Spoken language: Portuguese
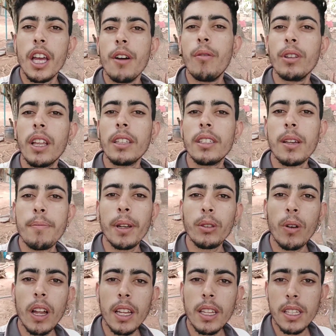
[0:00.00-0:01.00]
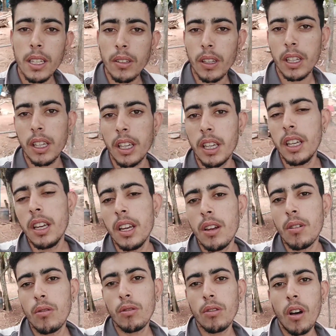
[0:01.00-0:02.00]
eu vou estar tá sempre atualizando aqui
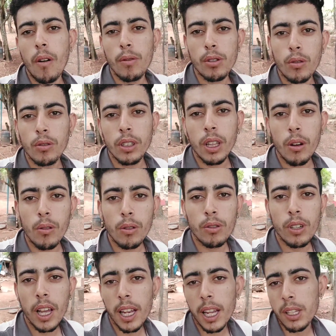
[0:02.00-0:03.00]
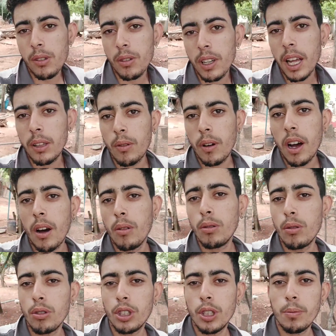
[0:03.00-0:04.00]
com novos conteúdos relacionados a
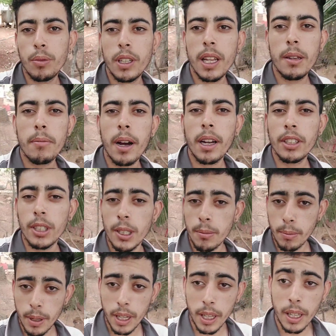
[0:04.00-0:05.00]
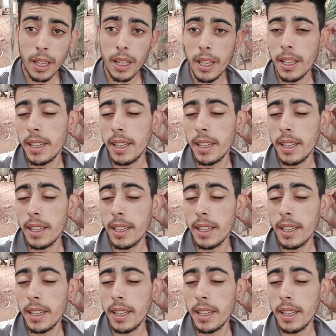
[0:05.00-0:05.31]
outros tipos de animais também.